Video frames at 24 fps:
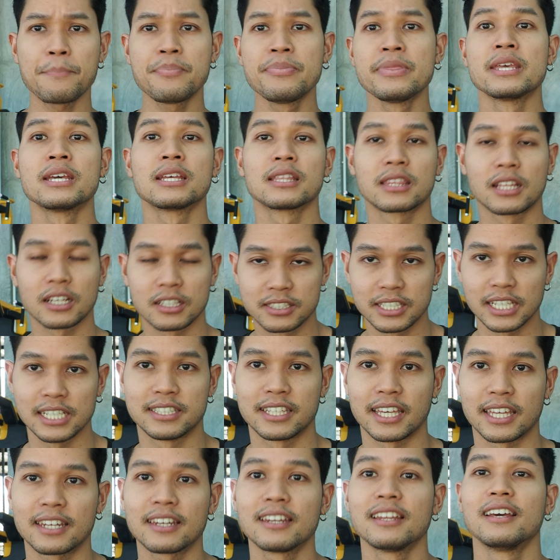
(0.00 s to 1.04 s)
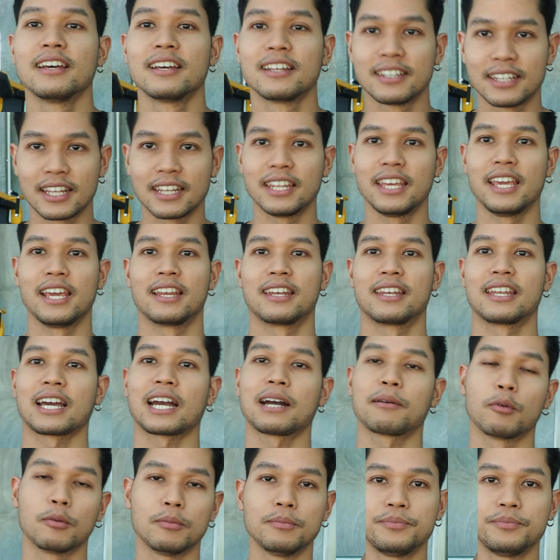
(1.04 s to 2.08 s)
3 ถึง 4เซตนั่นเองนะครับผ